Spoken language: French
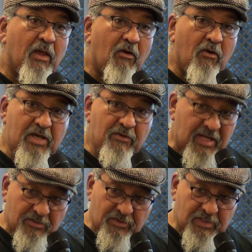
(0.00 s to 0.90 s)
On est une
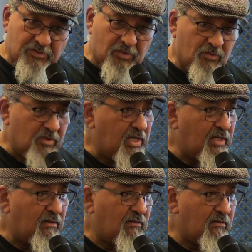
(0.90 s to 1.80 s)
association, on
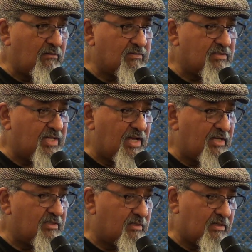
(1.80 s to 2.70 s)
est
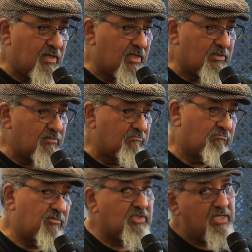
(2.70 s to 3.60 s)
16, 4,
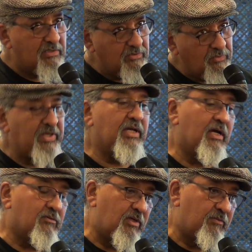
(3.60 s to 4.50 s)
16 jouets
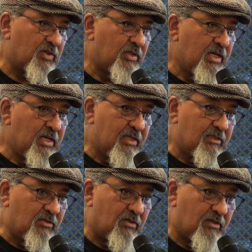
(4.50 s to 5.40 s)
actuellement,
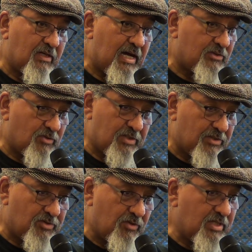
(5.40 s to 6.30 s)

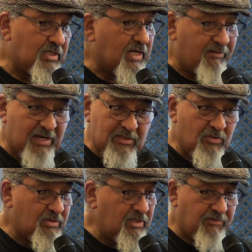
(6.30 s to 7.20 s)
d'associations qui travaillent
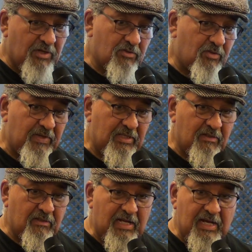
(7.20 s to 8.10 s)
dans différents domaines
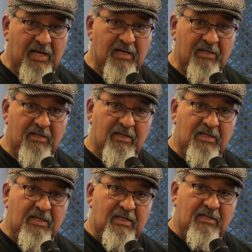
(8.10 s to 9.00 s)
de la,
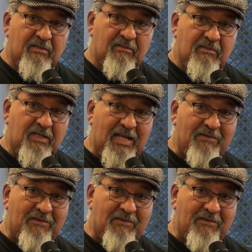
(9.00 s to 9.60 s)
de la